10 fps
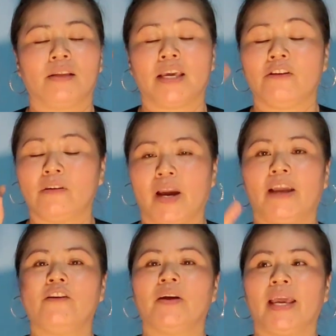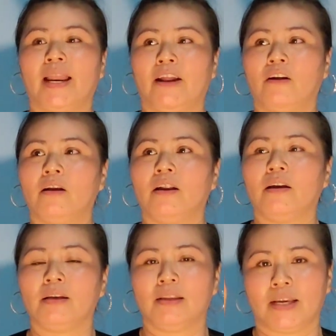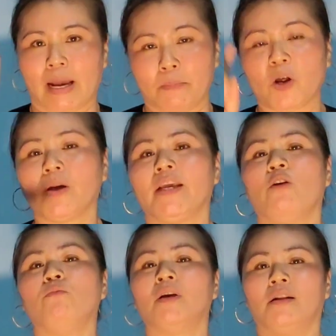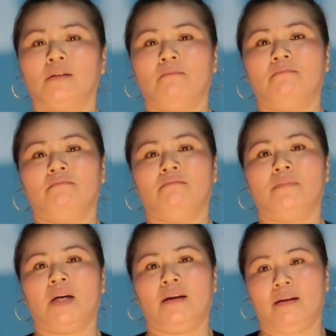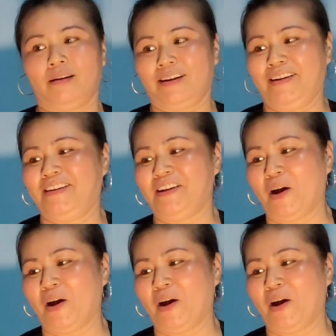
chị chưa kể nó nghe, là nó nói chị Cẩm nói gì đúng rồi anh Tùng.